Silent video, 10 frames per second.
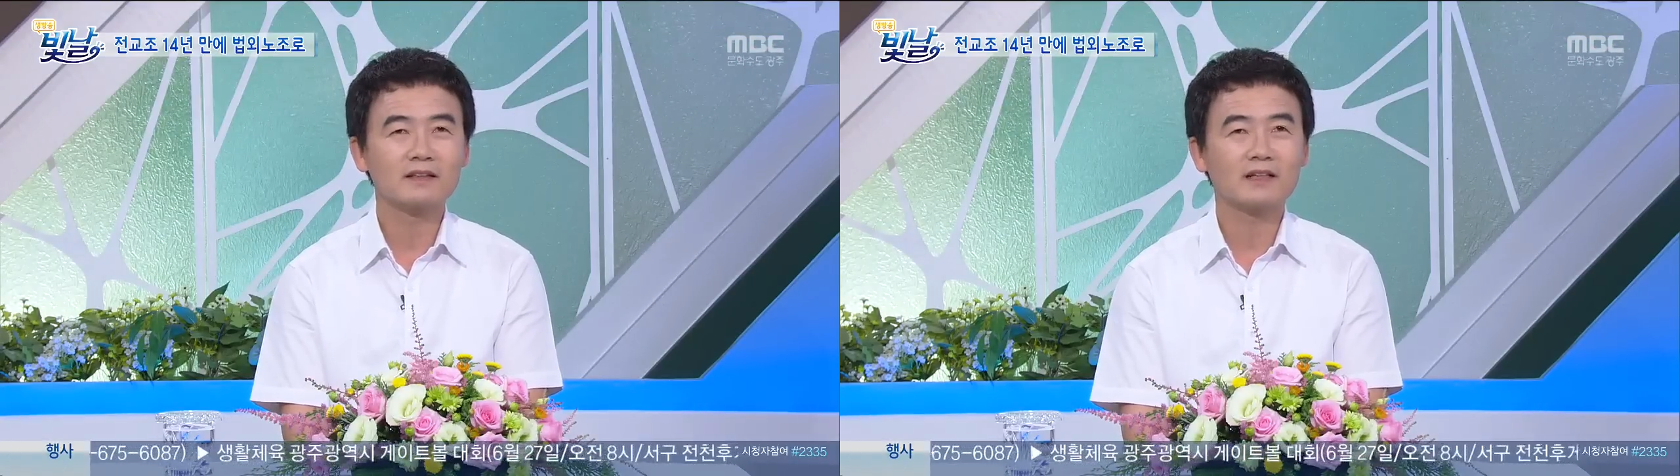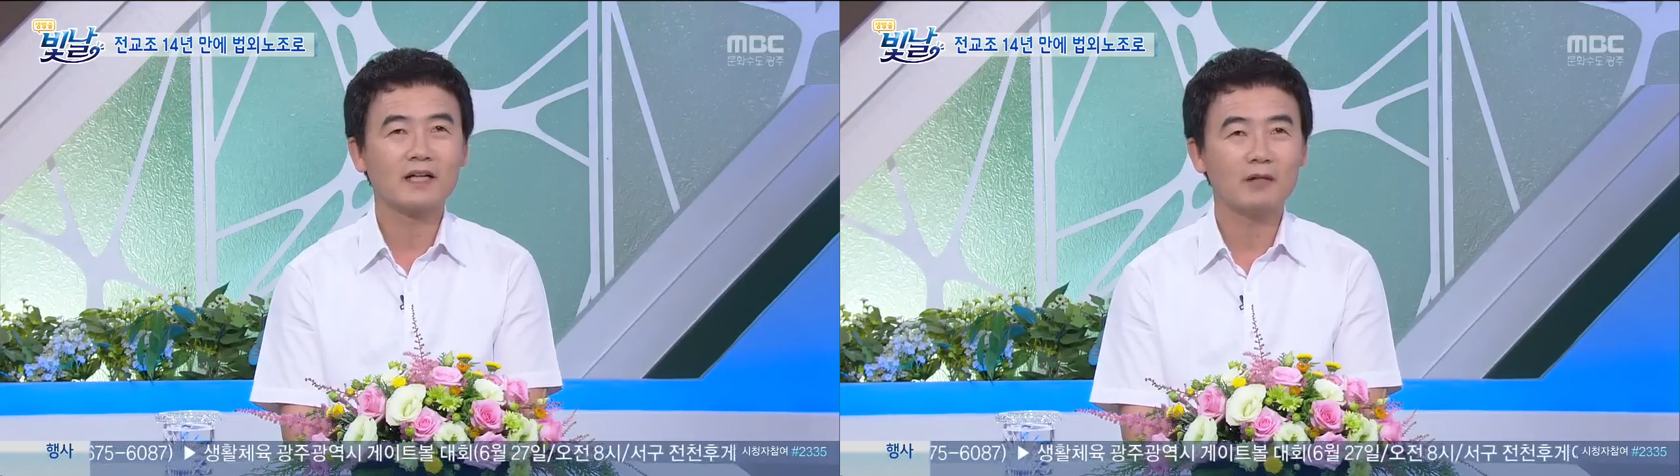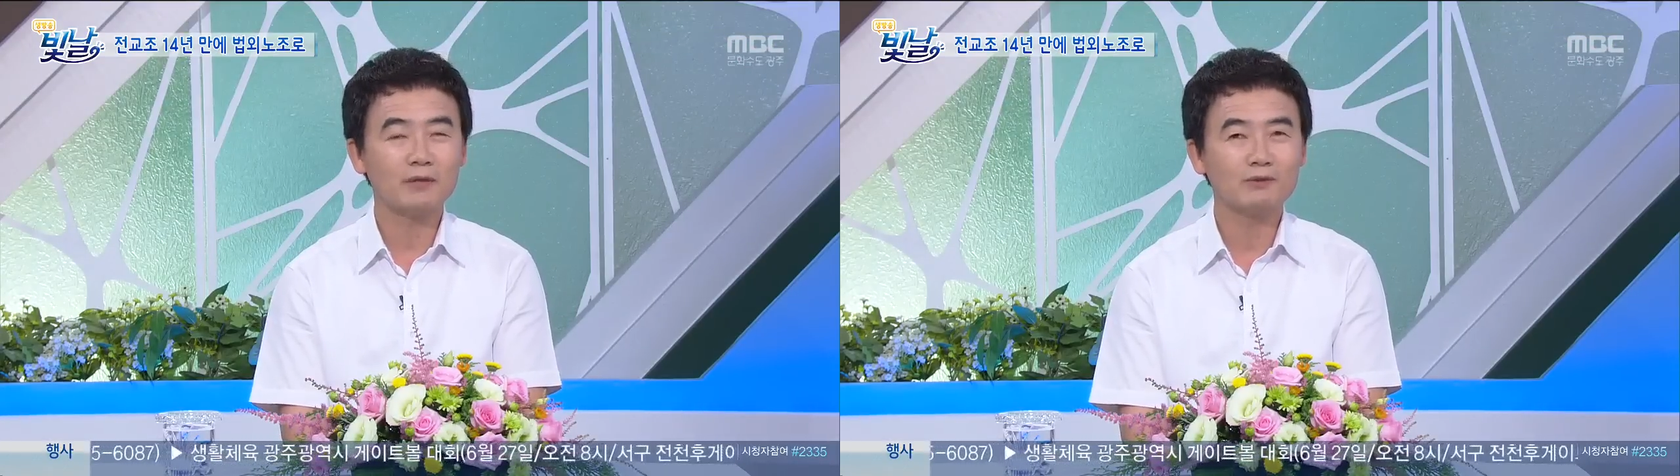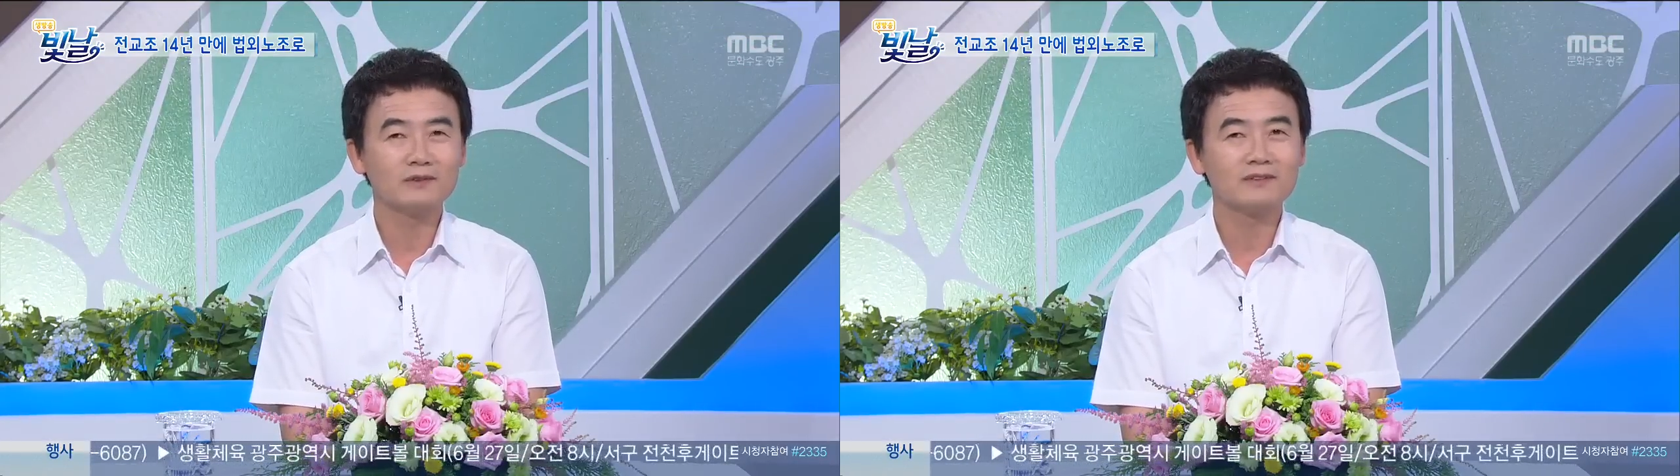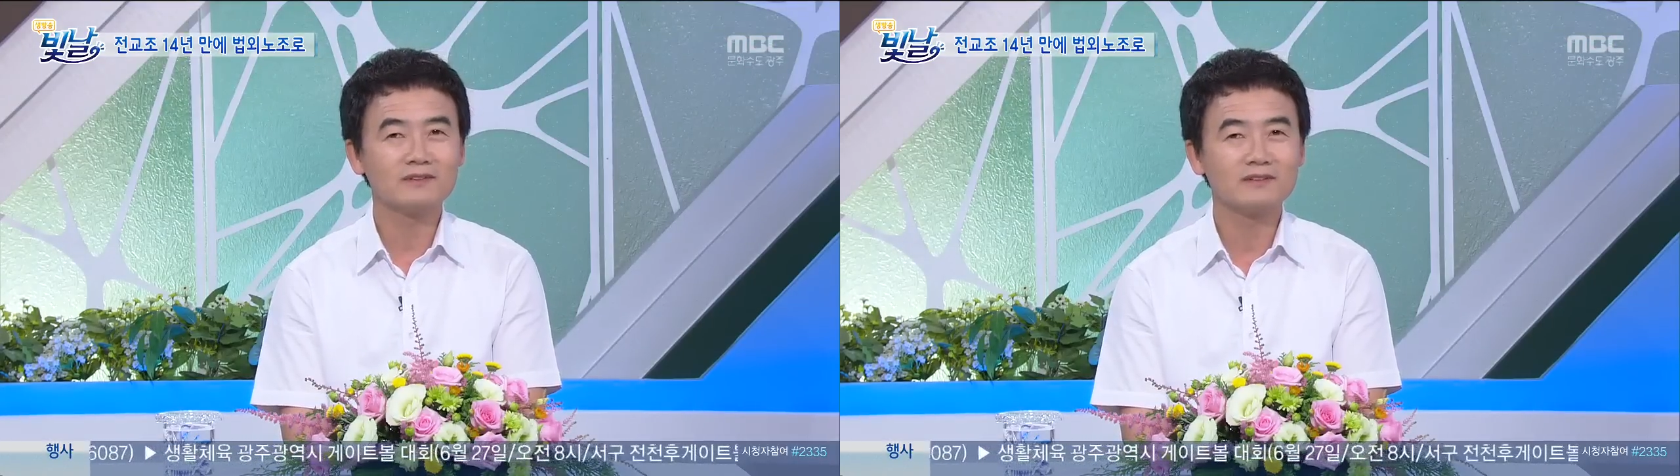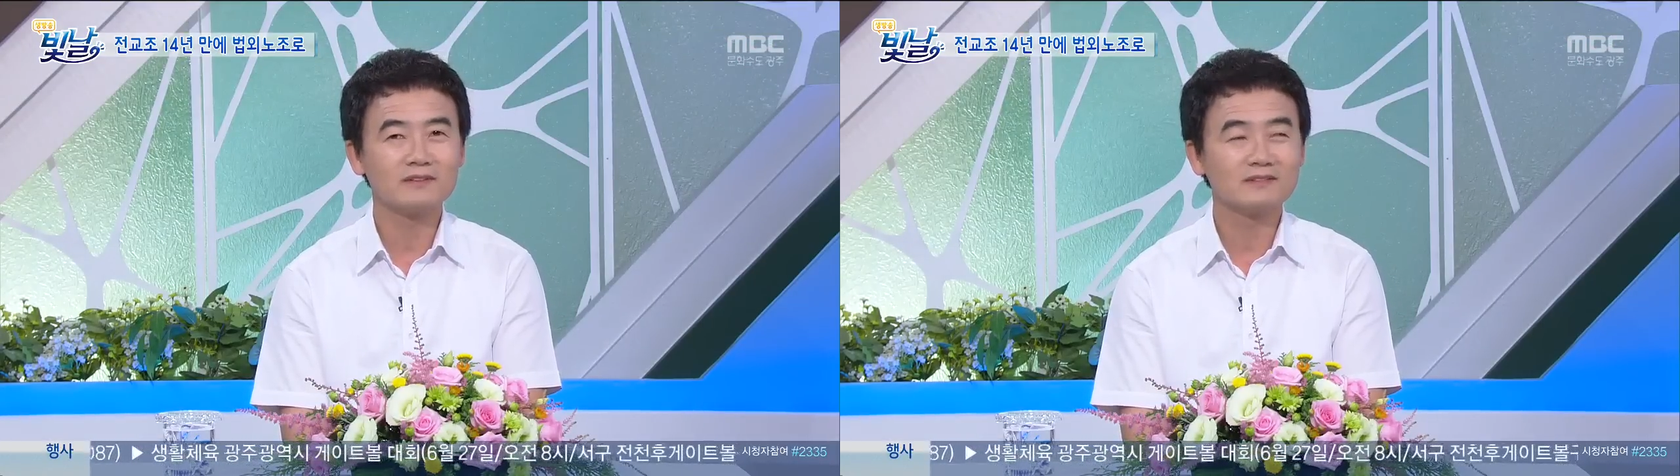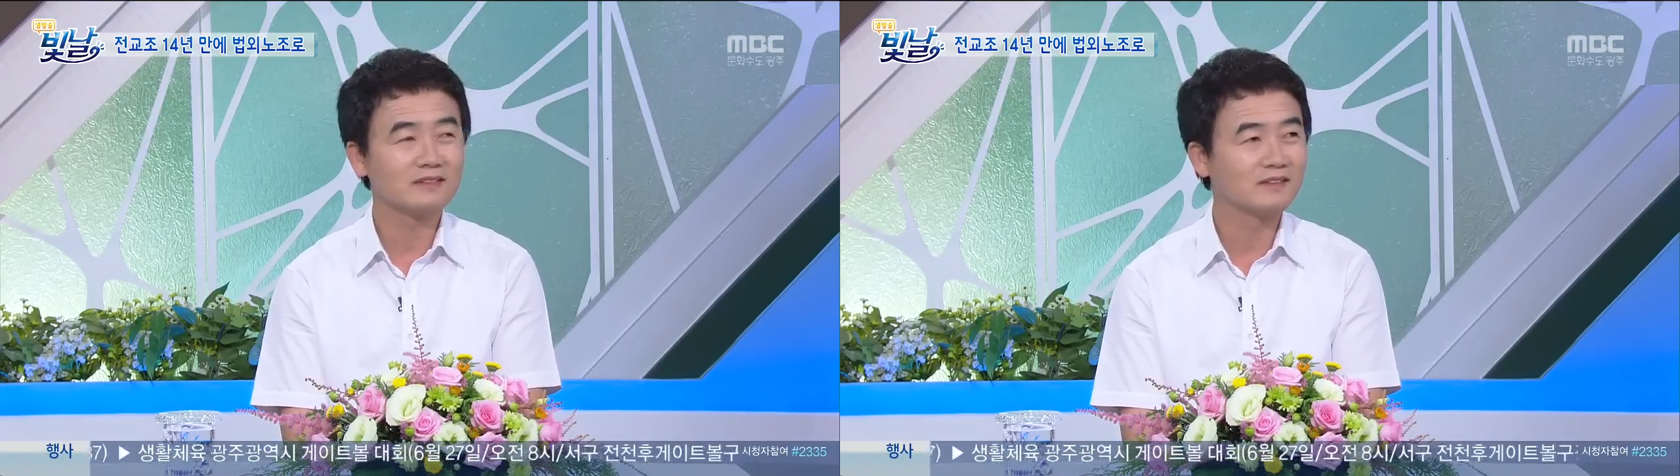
가반 우석을